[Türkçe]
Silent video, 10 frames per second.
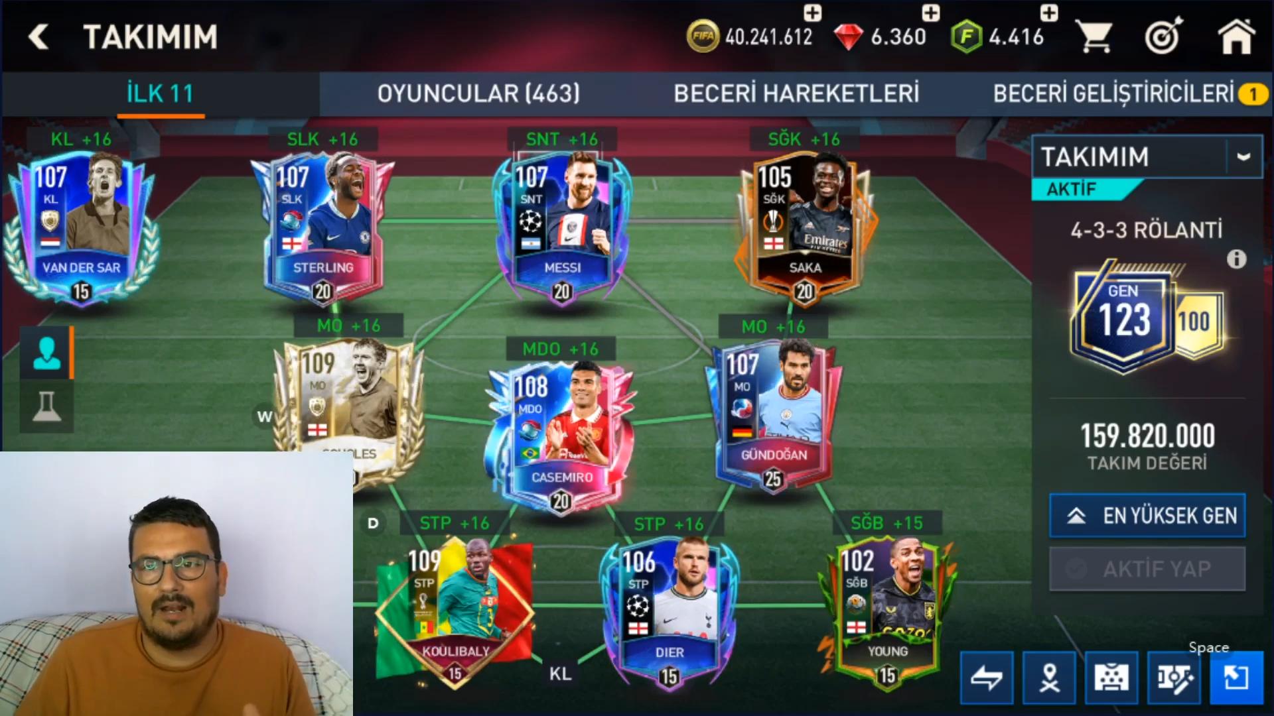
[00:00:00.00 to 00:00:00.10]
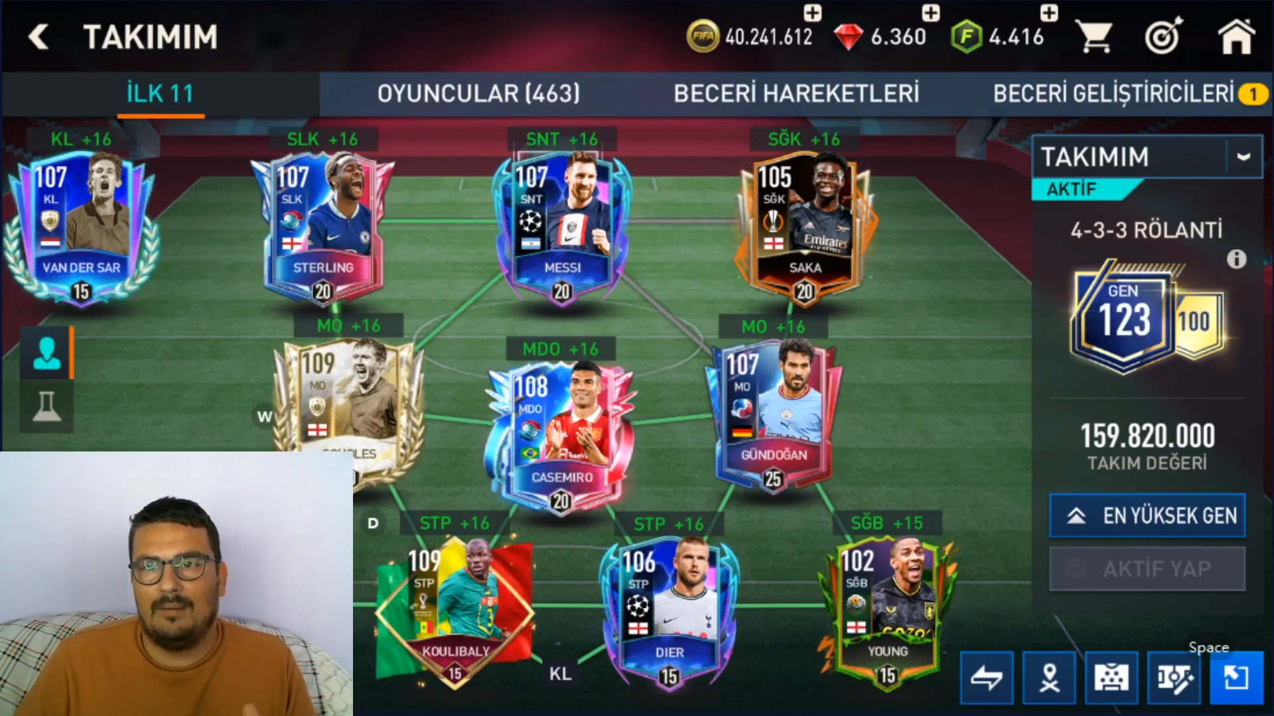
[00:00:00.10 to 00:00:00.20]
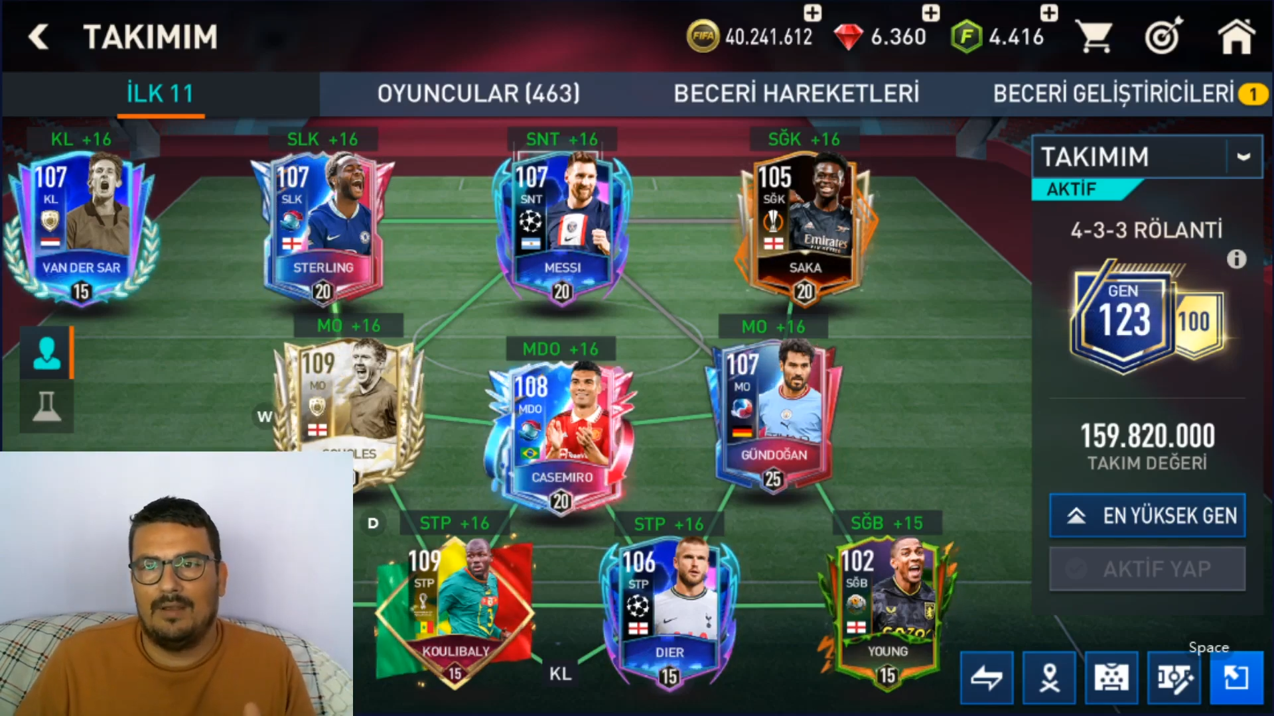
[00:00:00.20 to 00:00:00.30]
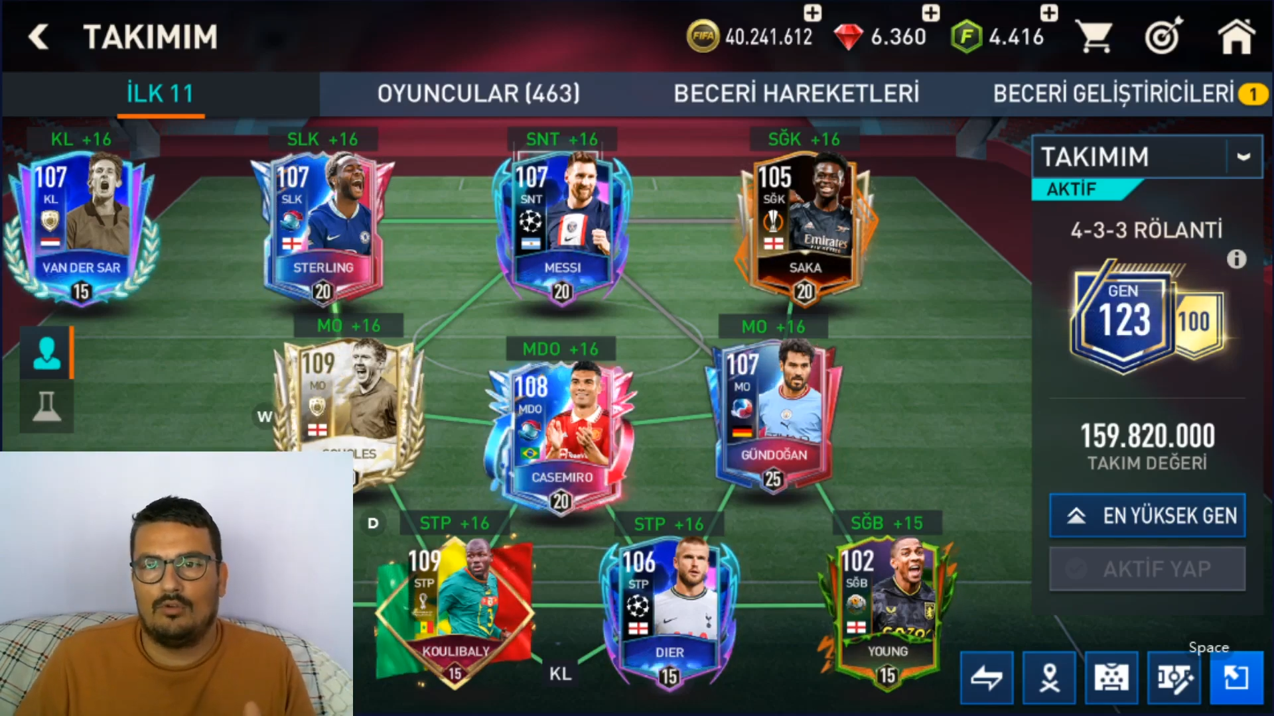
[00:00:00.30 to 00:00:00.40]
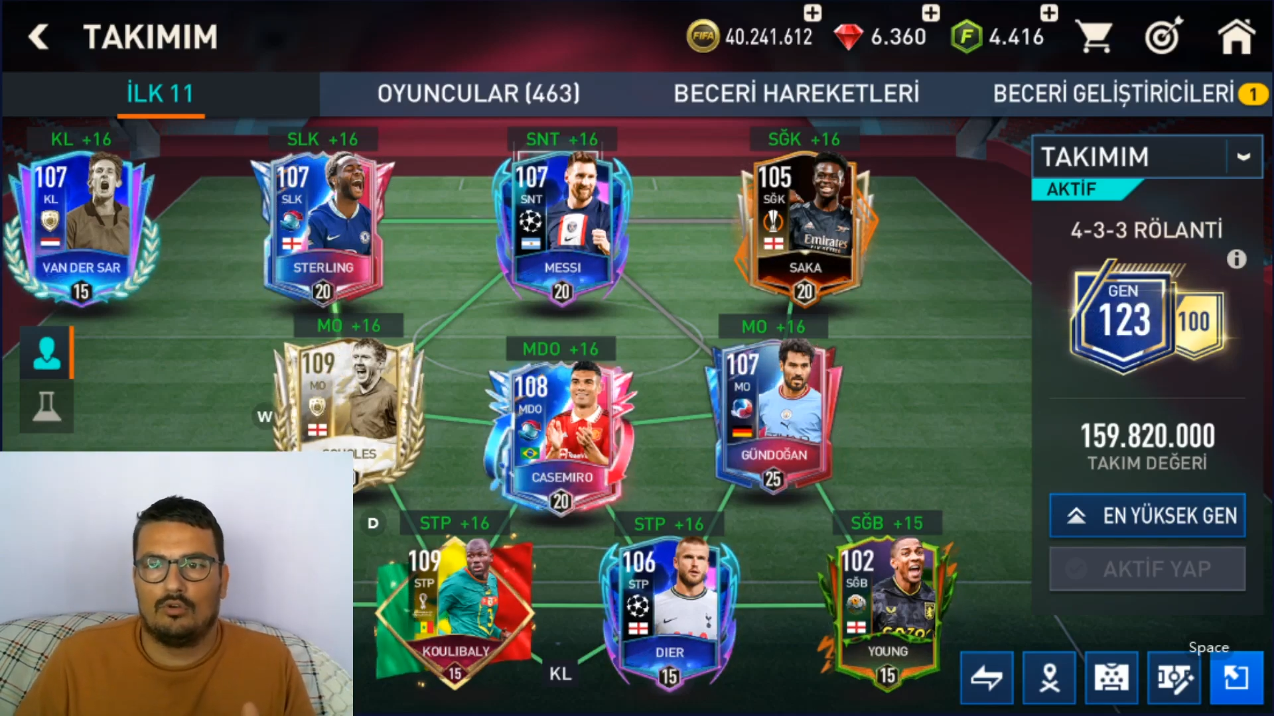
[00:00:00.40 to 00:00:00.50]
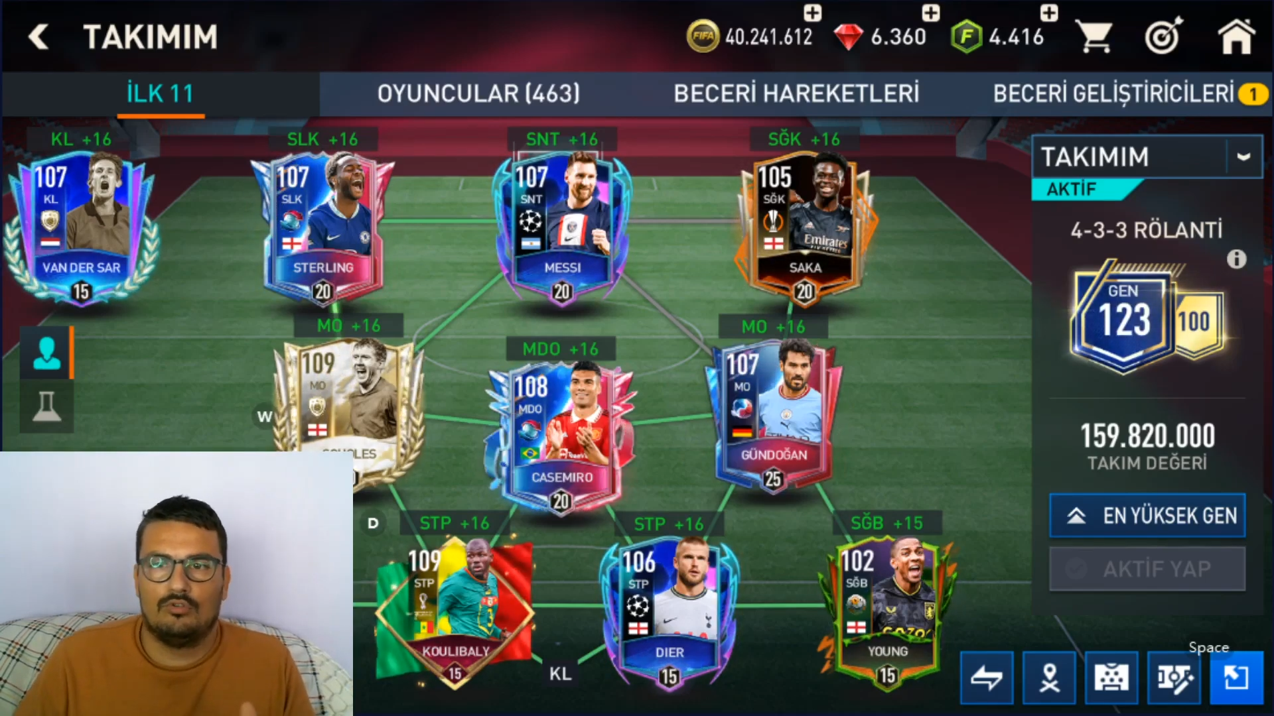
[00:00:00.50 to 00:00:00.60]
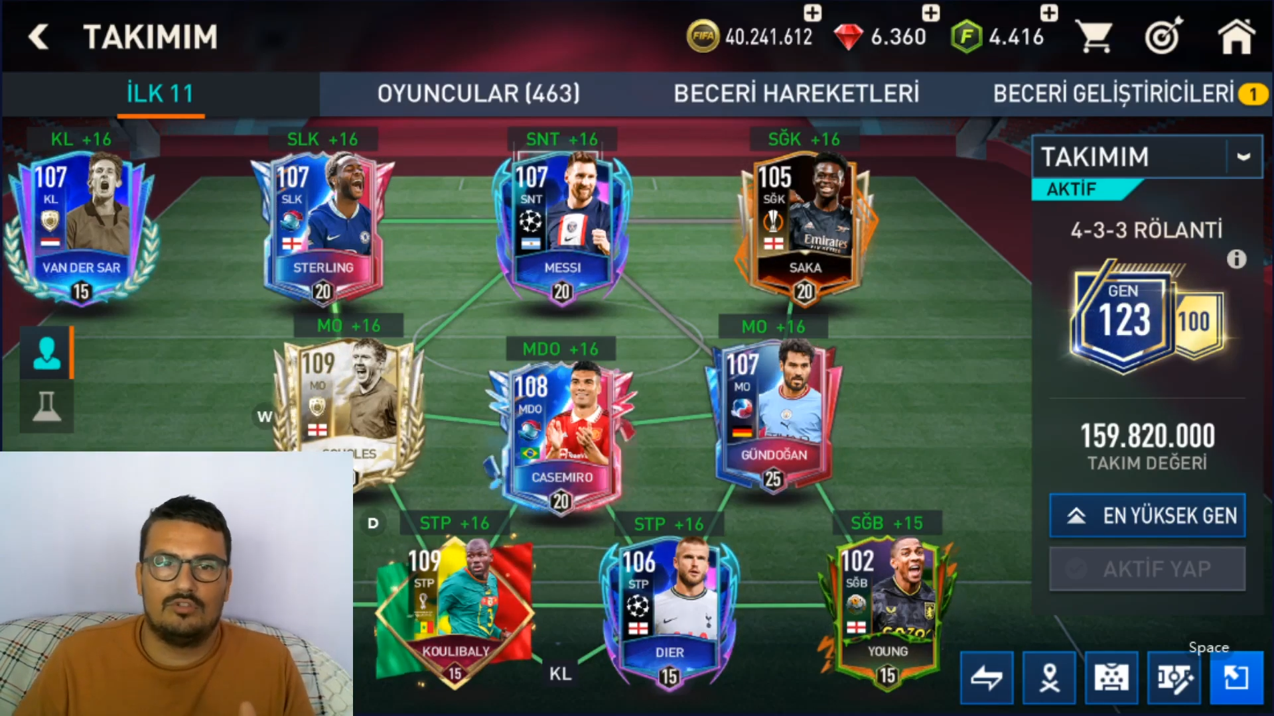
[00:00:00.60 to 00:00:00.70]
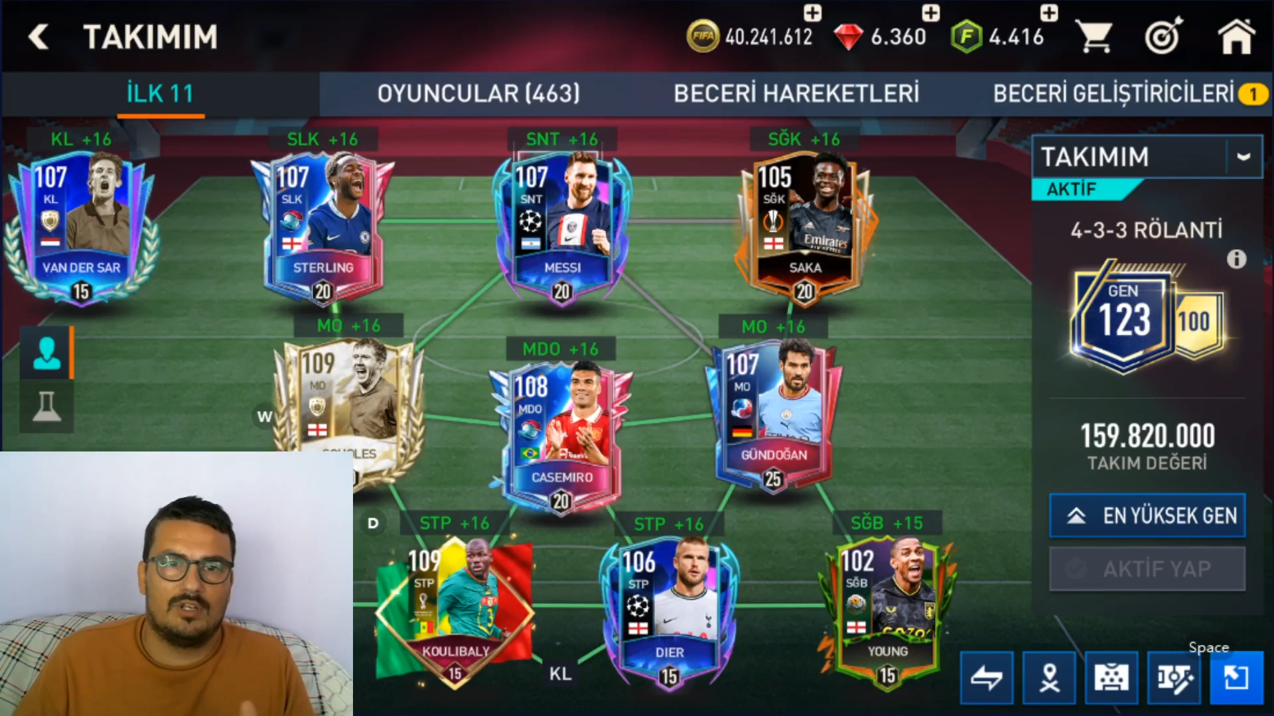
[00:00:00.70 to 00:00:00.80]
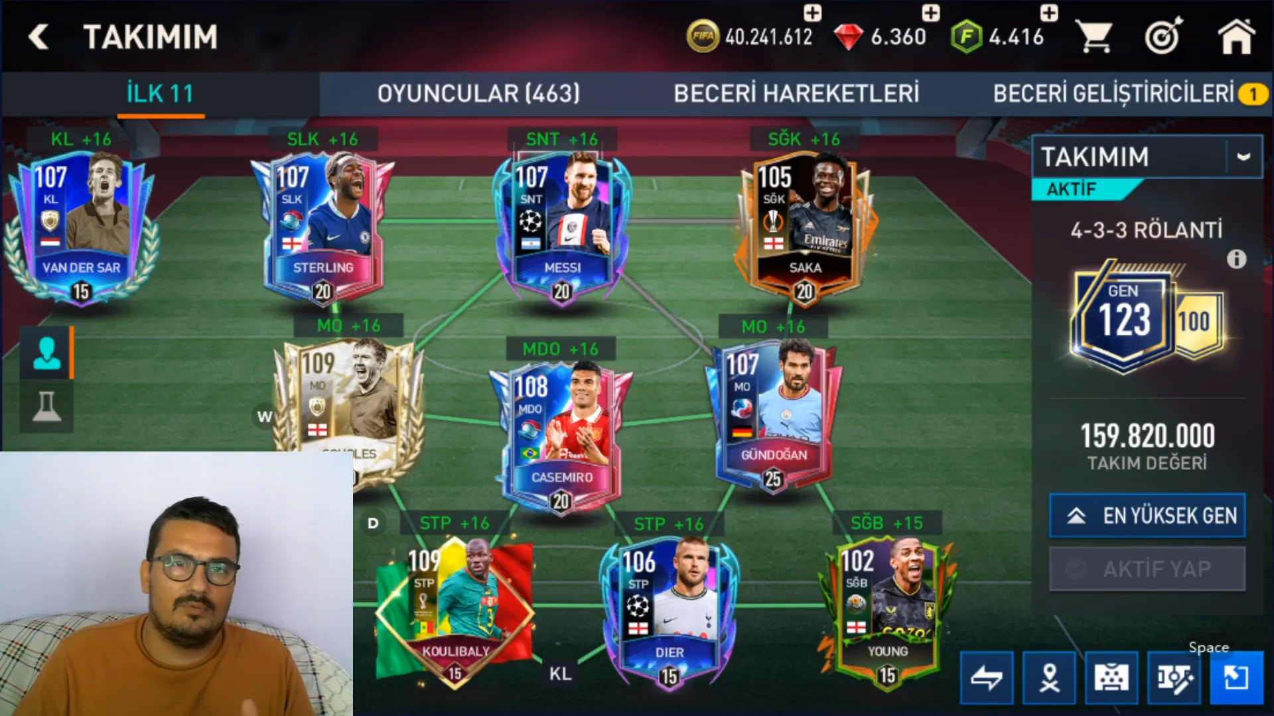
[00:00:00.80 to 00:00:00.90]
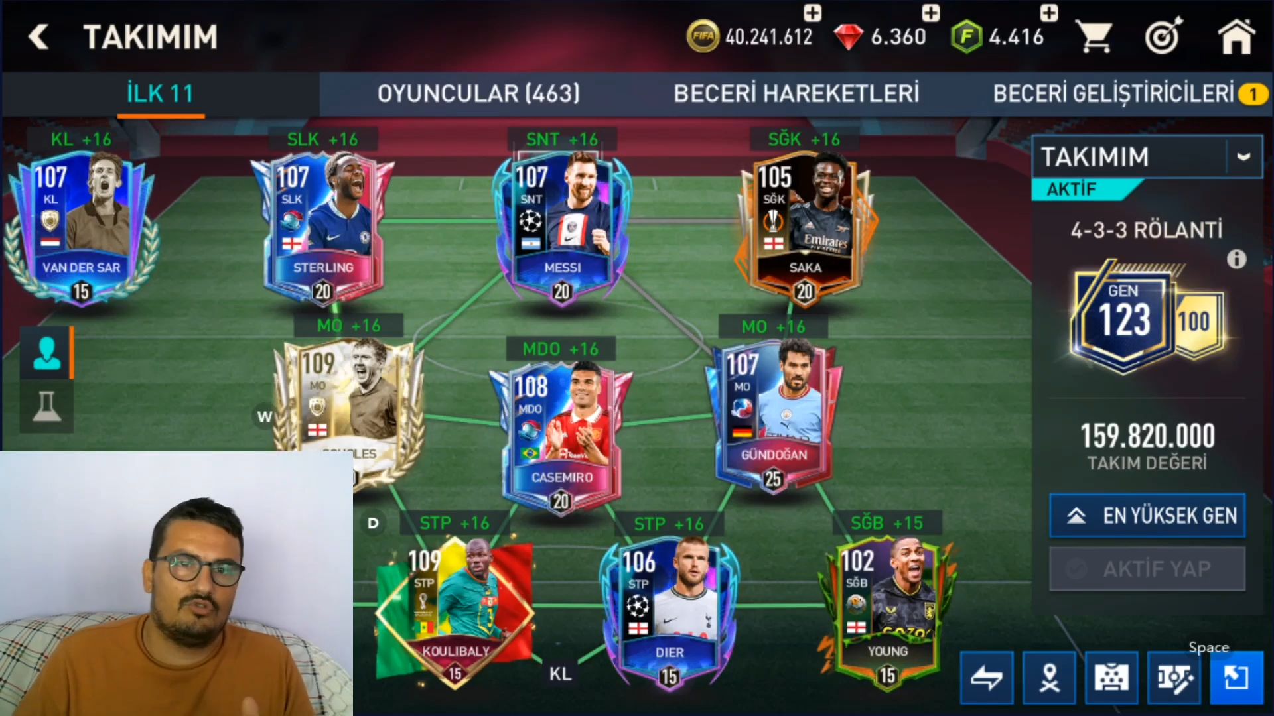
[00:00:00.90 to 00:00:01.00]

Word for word: rağmen gördüğünüz gibi